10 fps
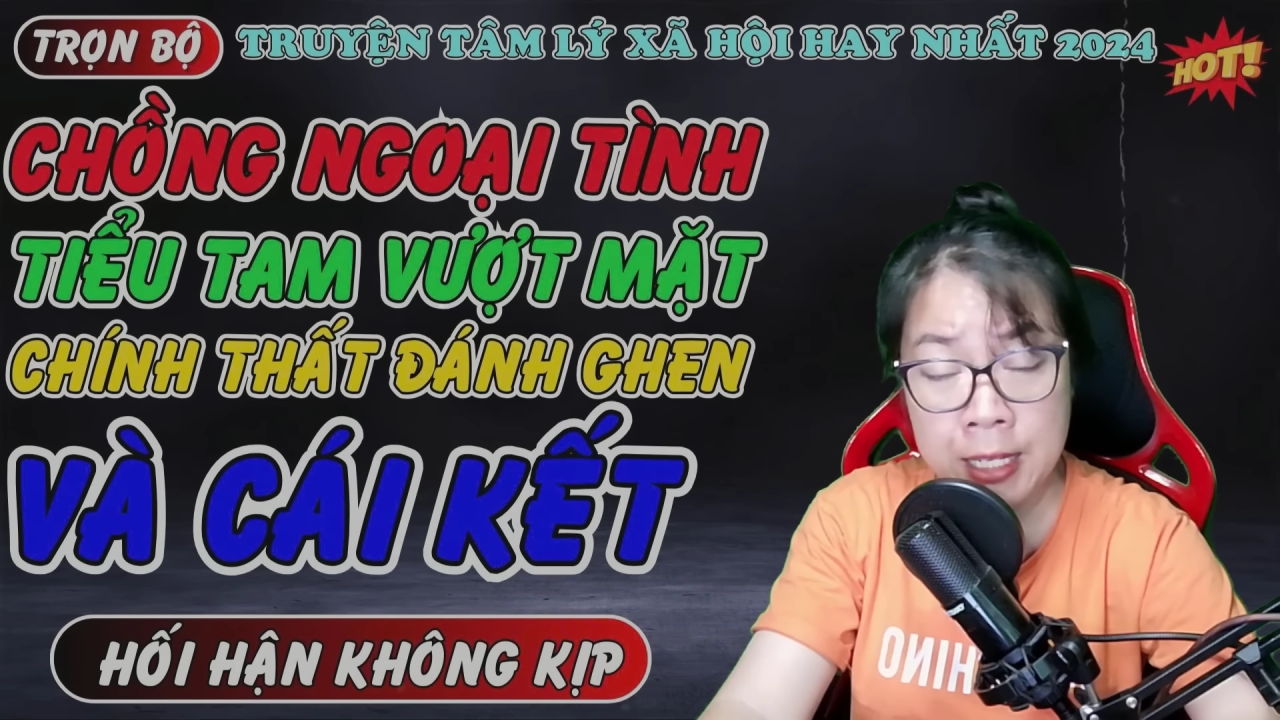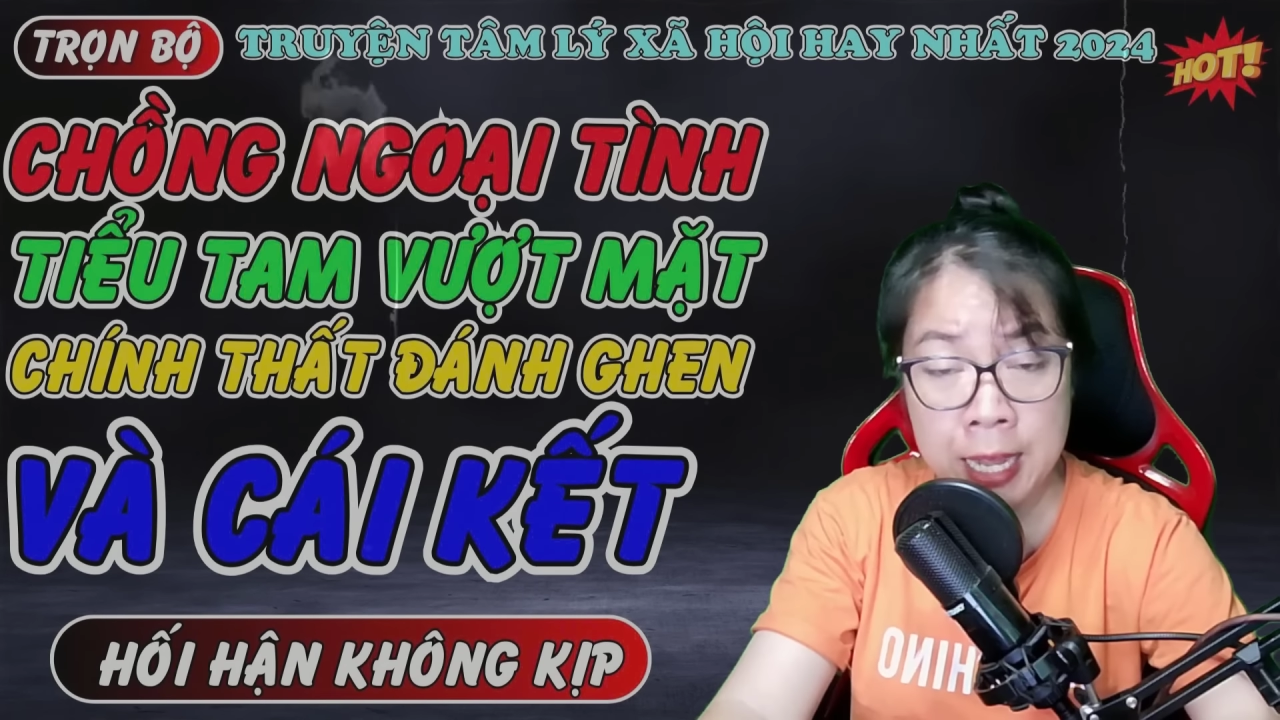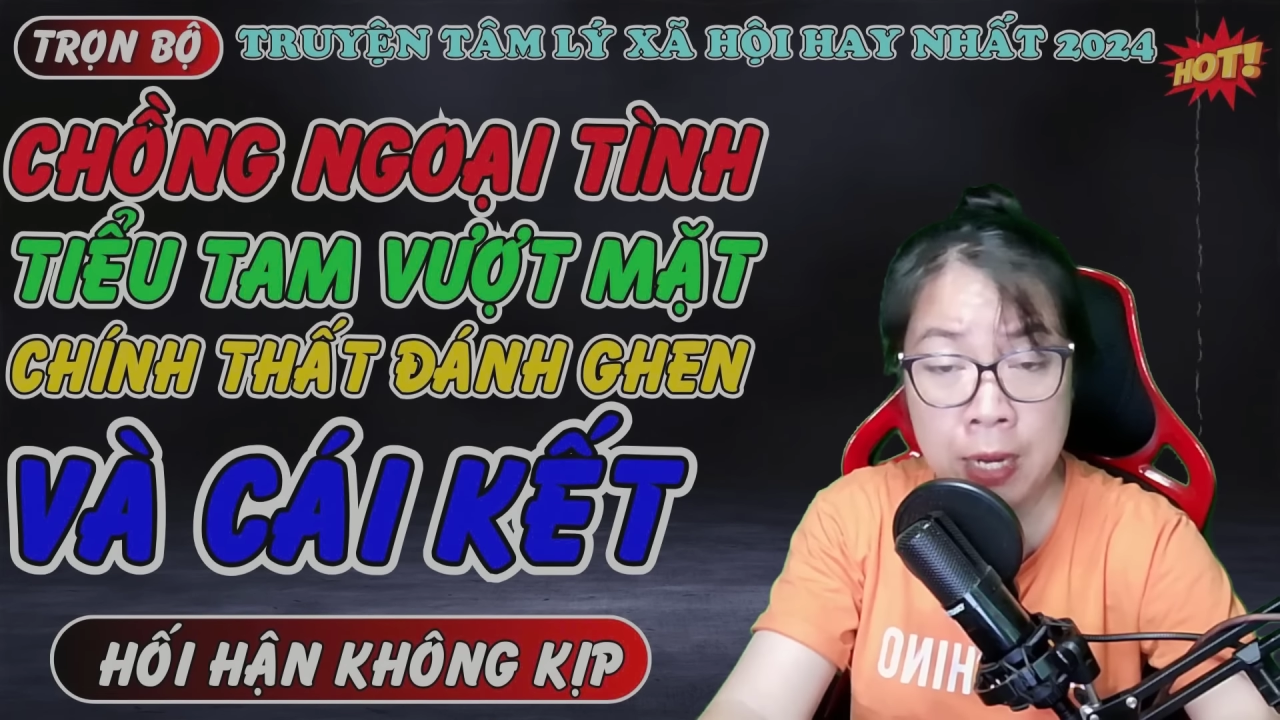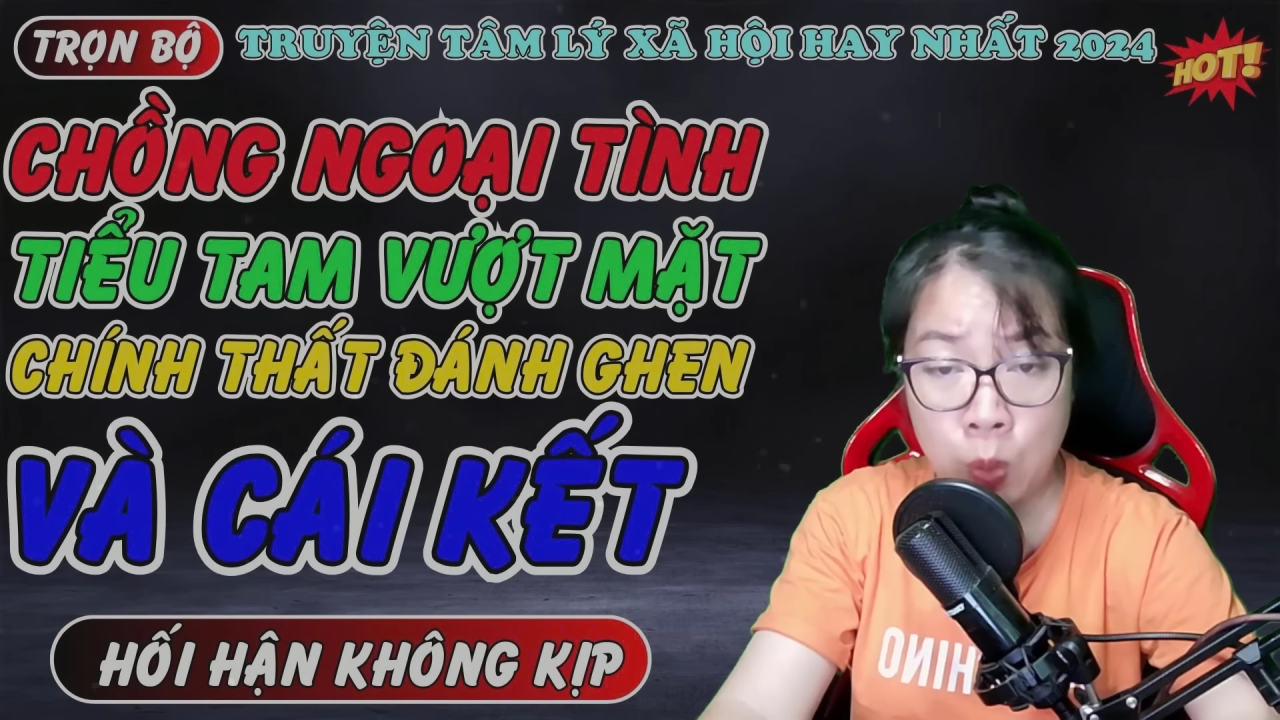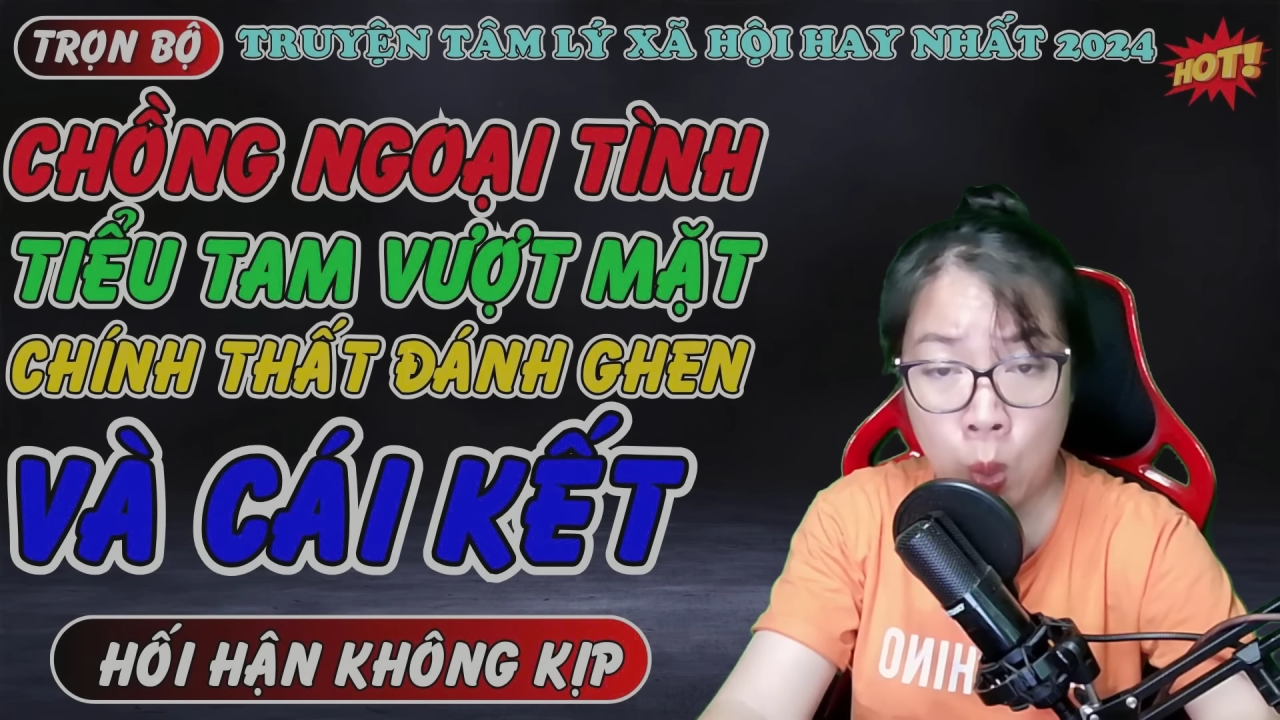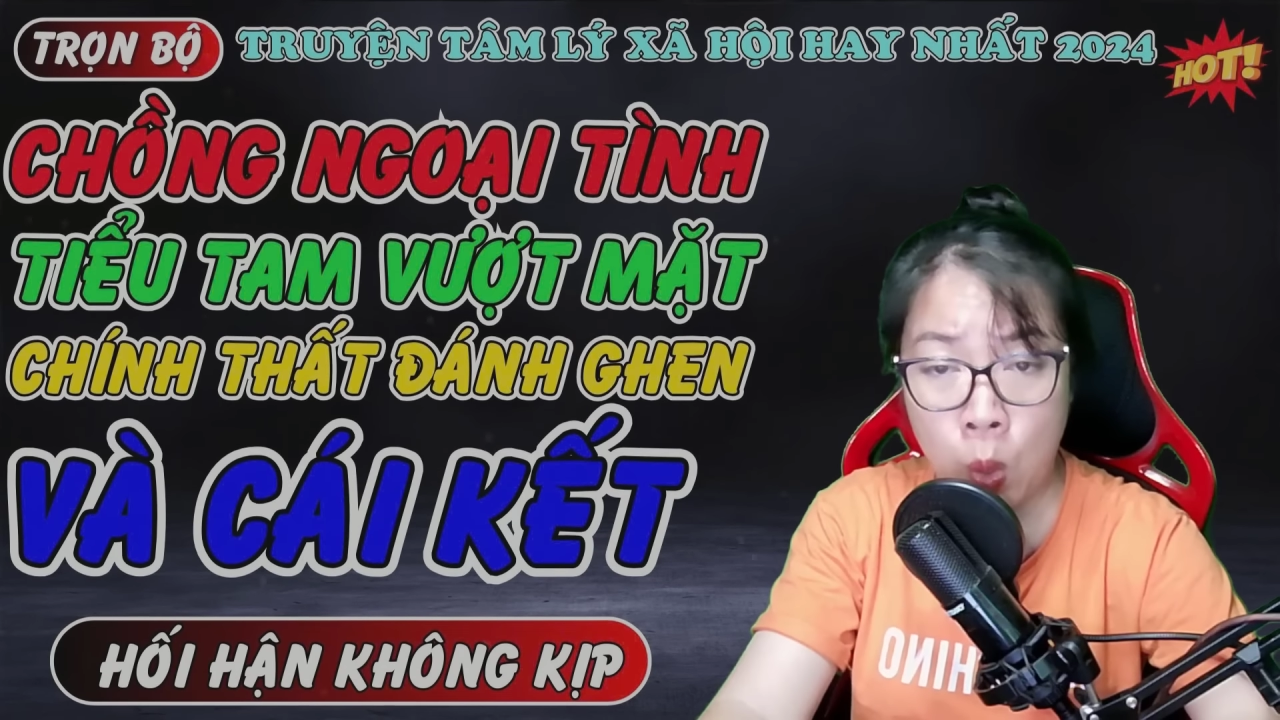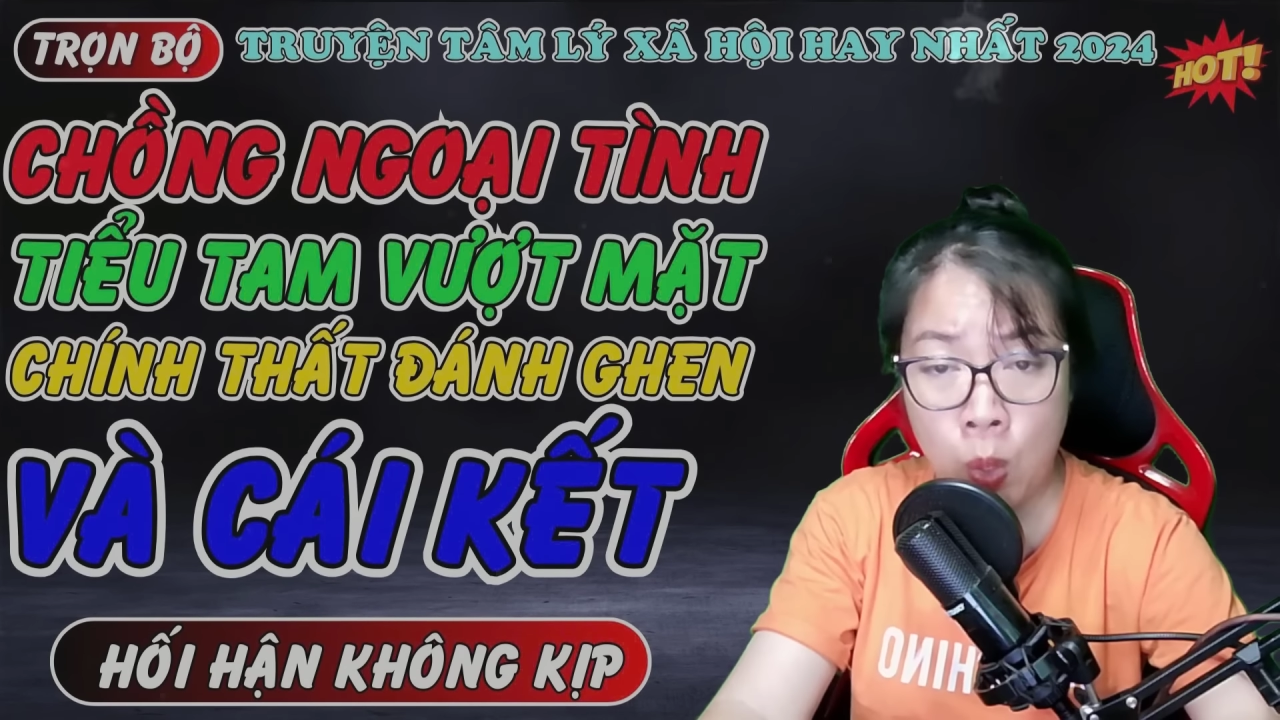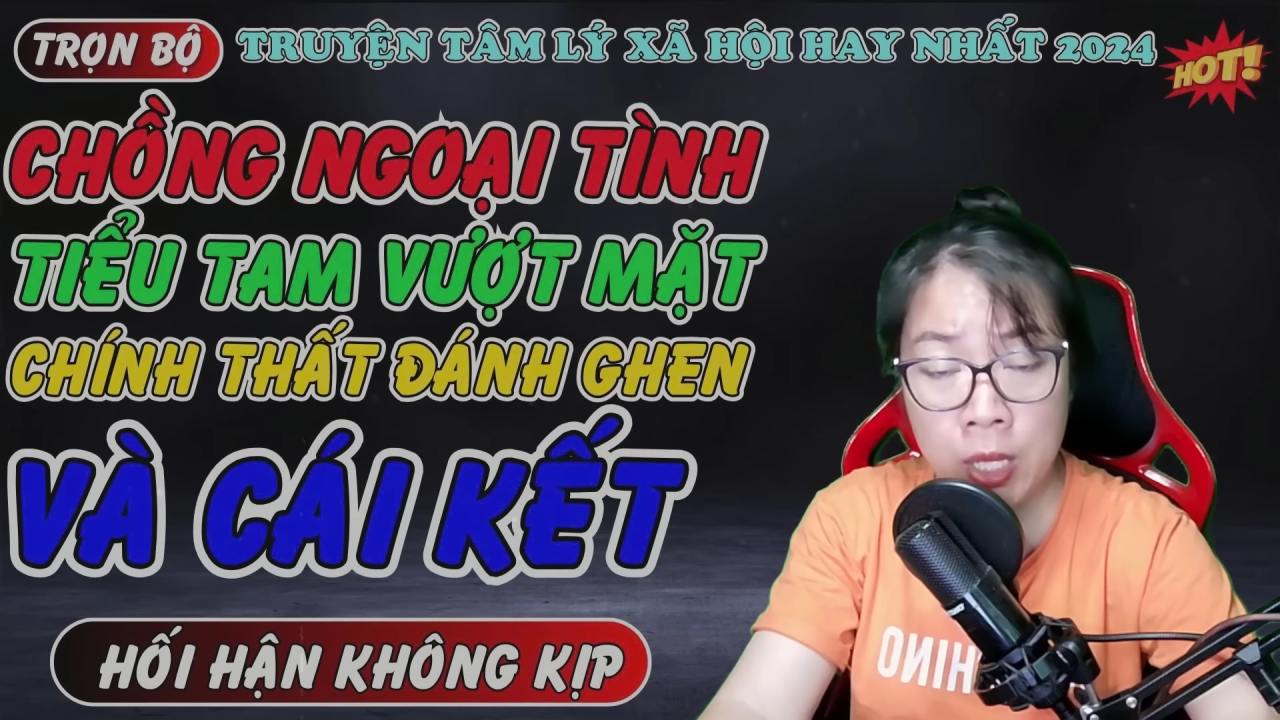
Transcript: căn hộ,